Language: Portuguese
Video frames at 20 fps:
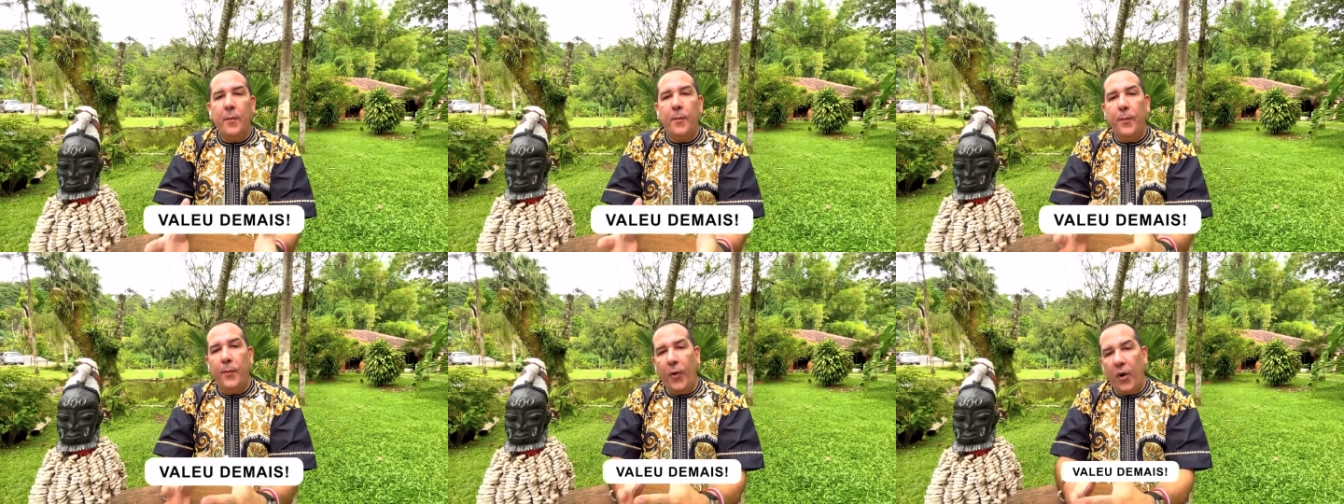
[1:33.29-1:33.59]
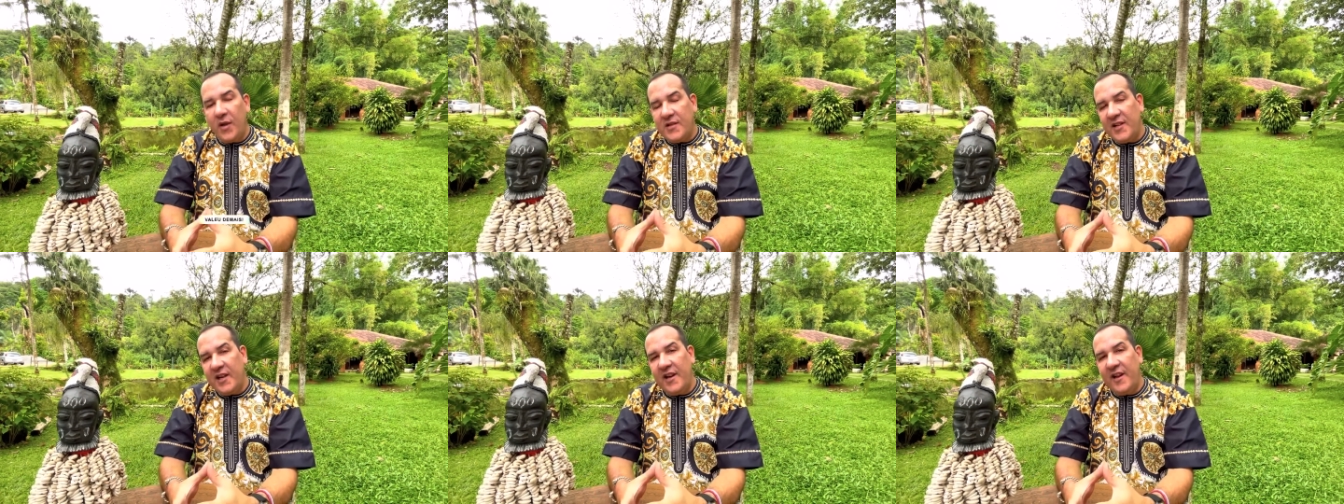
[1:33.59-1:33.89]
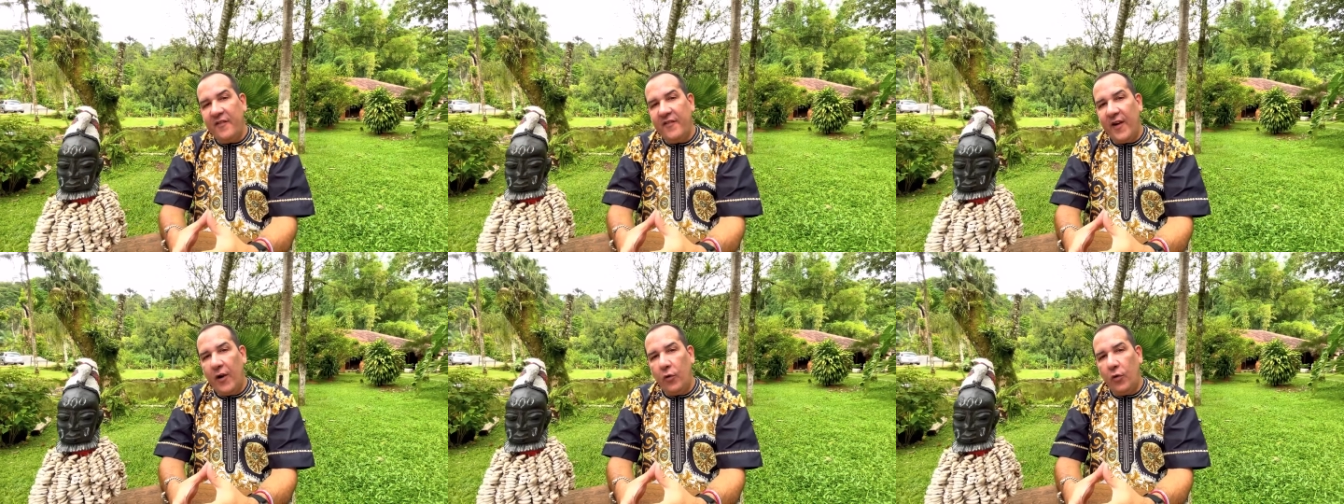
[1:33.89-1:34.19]
possa
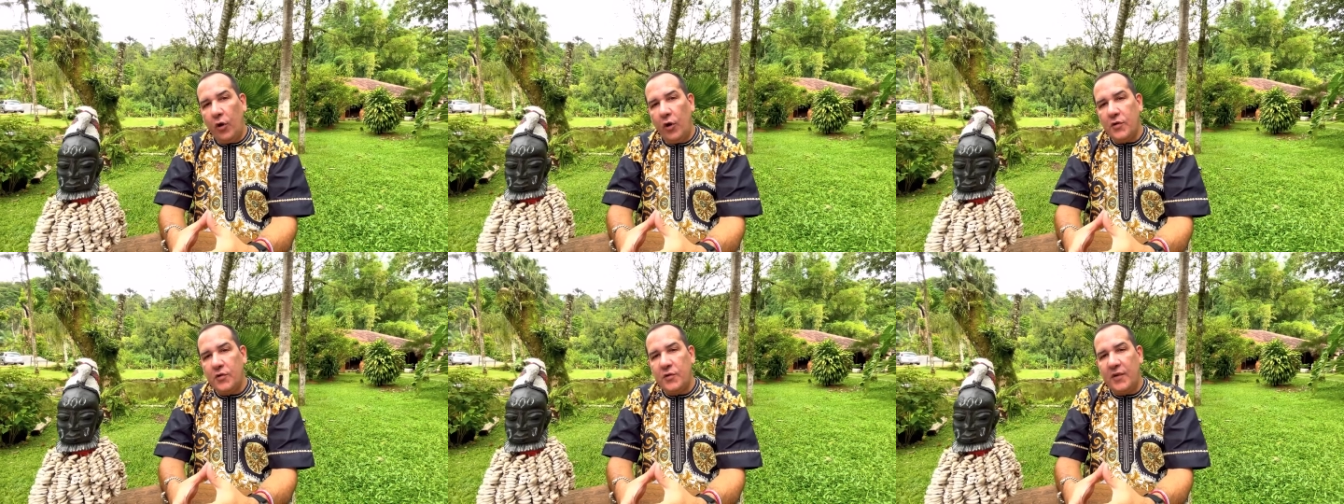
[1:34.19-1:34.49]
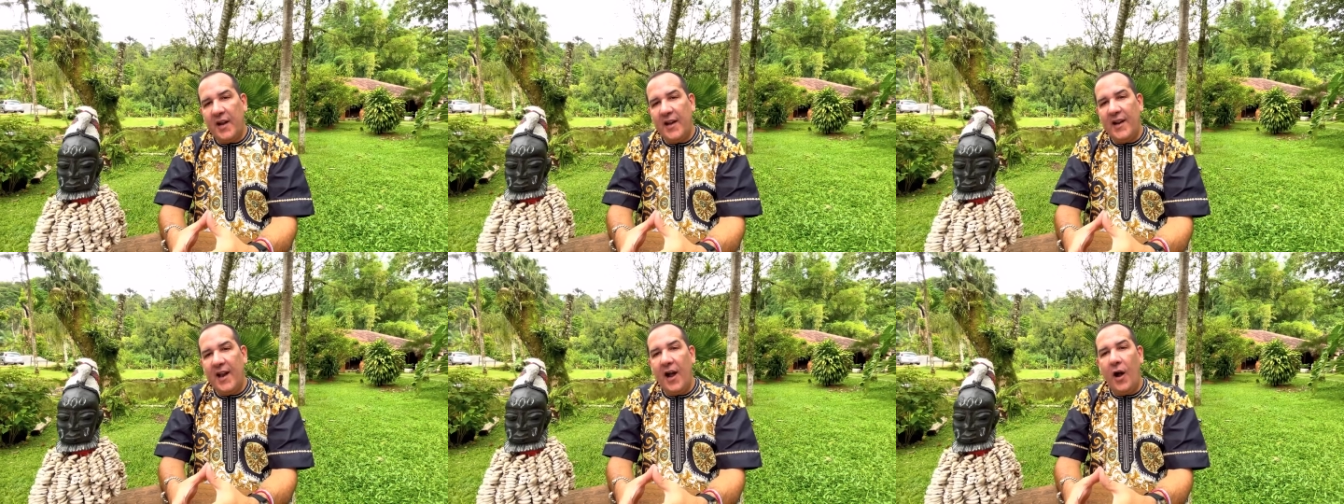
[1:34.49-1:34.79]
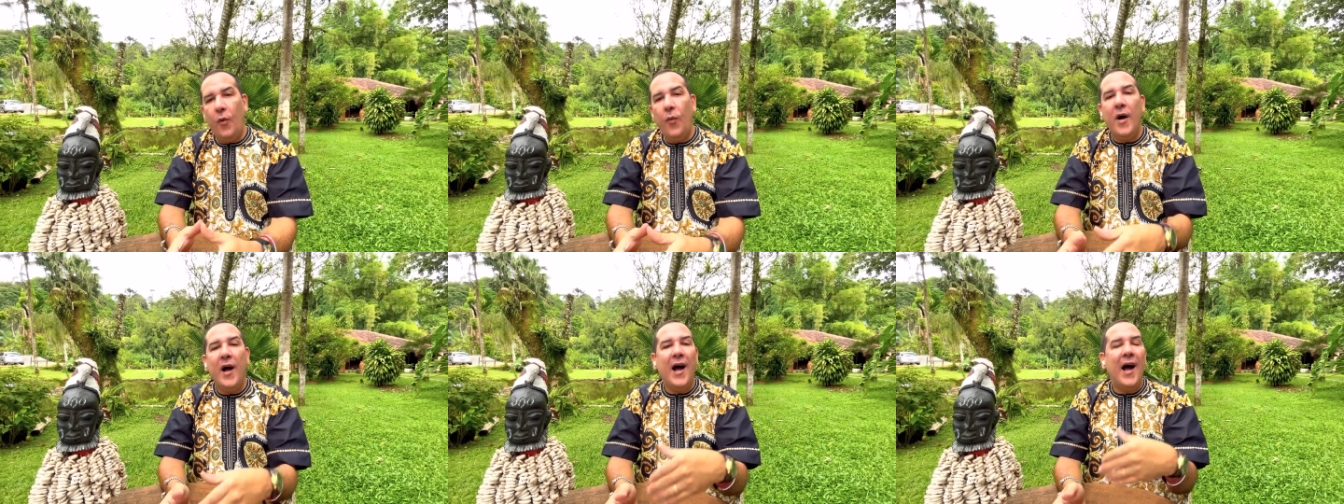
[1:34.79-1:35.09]
levar o nosso
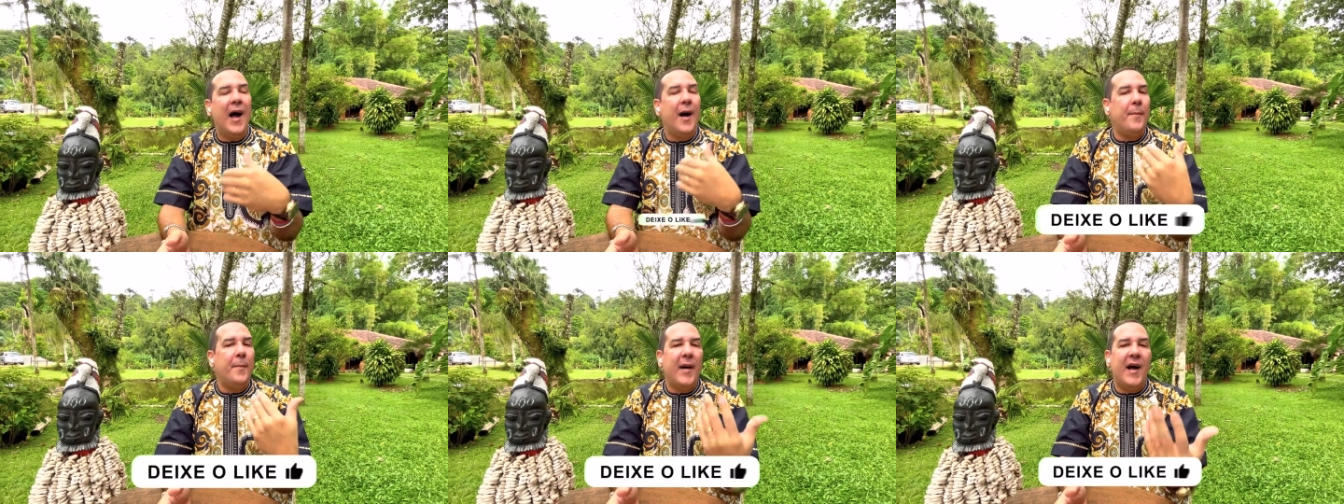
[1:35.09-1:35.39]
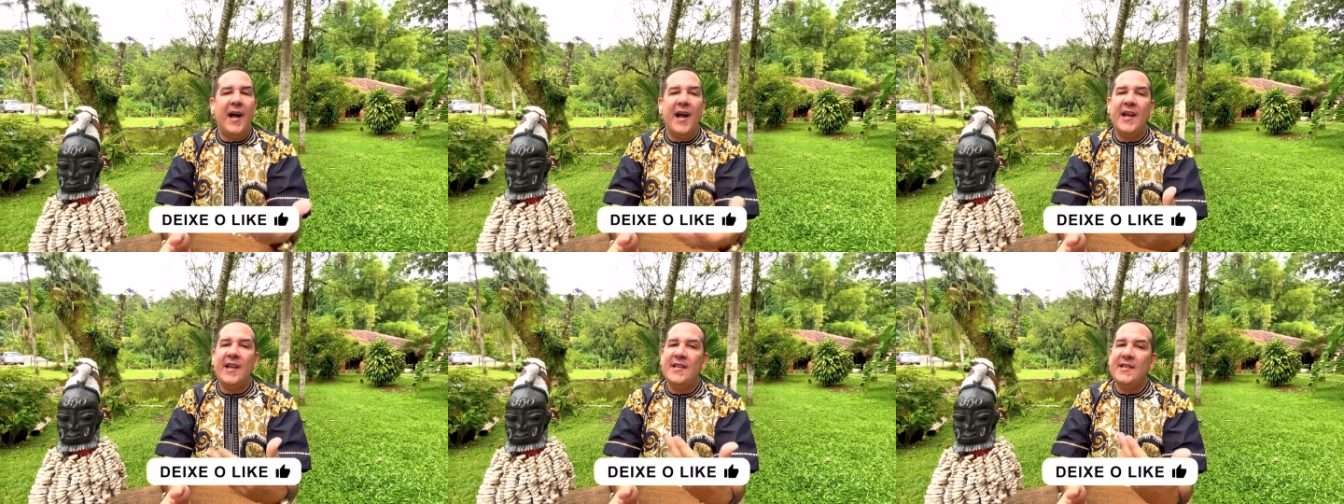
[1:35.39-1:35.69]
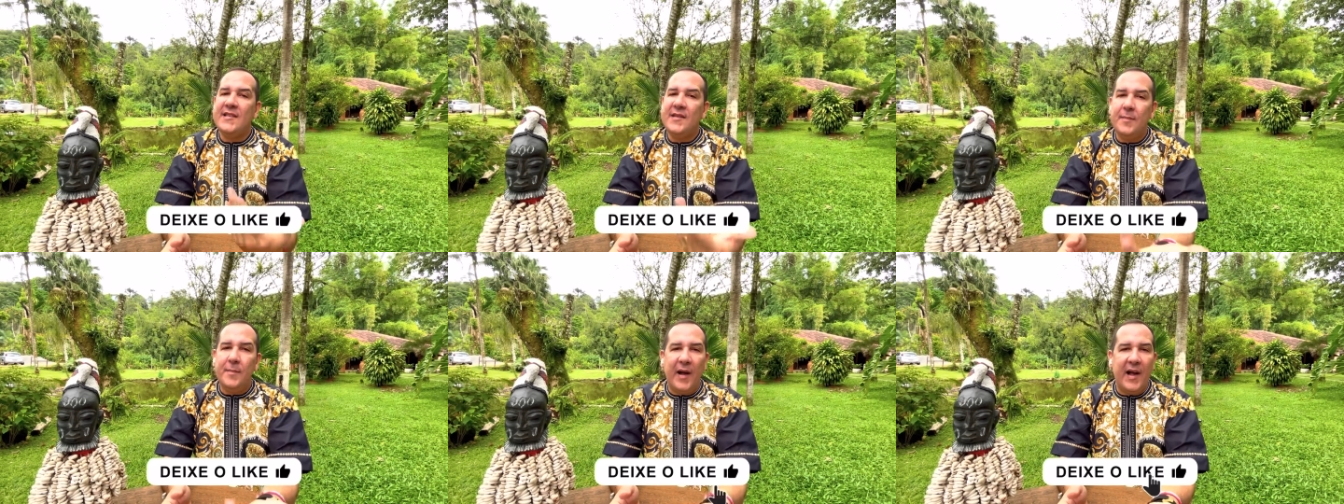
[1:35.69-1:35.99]
canal a
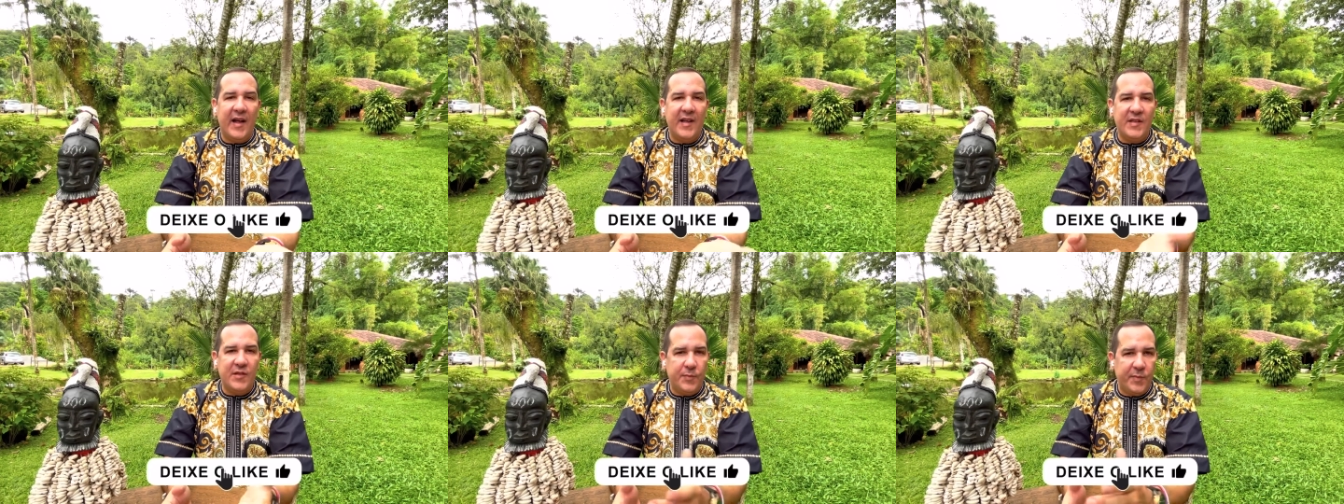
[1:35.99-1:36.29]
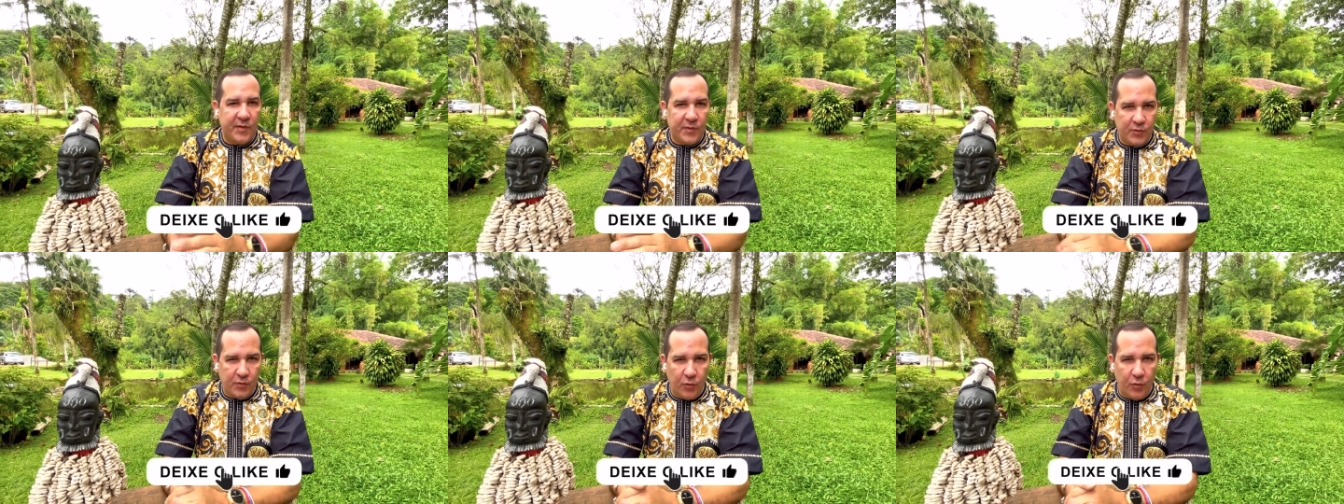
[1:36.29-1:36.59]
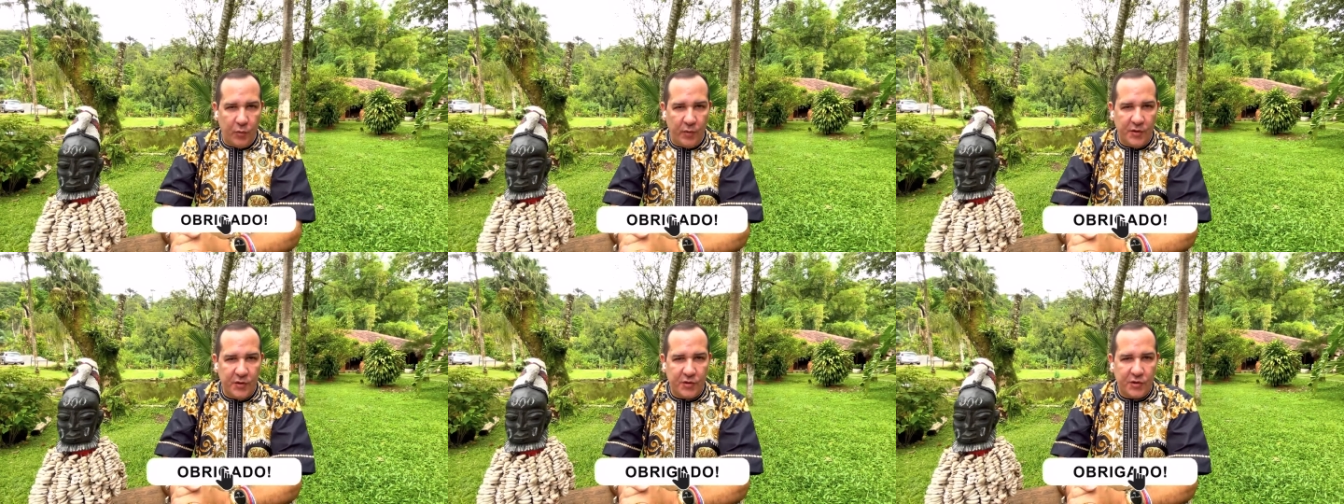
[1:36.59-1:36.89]
mais e mais
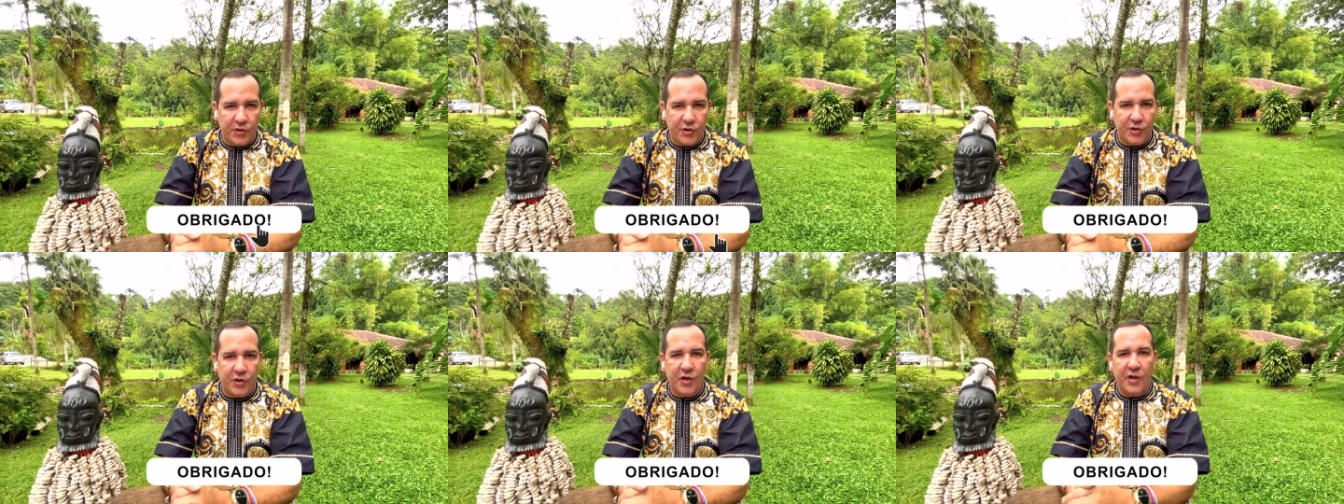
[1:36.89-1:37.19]
pessoas.